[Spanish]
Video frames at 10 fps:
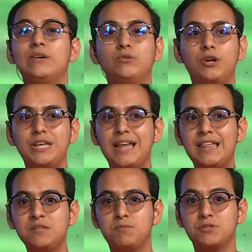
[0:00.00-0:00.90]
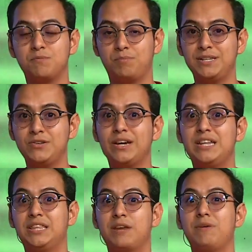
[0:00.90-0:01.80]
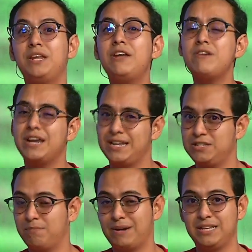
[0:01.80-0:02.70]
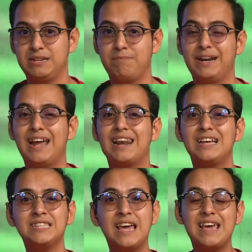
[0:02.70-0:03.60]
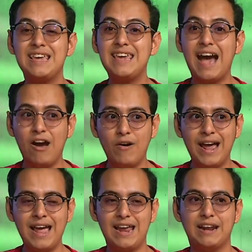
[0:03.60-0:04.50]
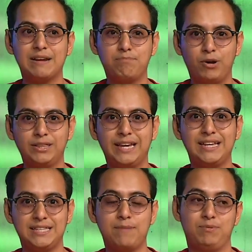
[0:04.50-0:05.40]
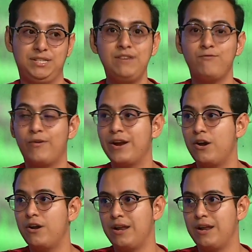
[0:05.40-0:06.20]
autoridades, por supuesto, que intervinieron en esto para separarlas. Y ahora el reporte es que, pues sí, fueron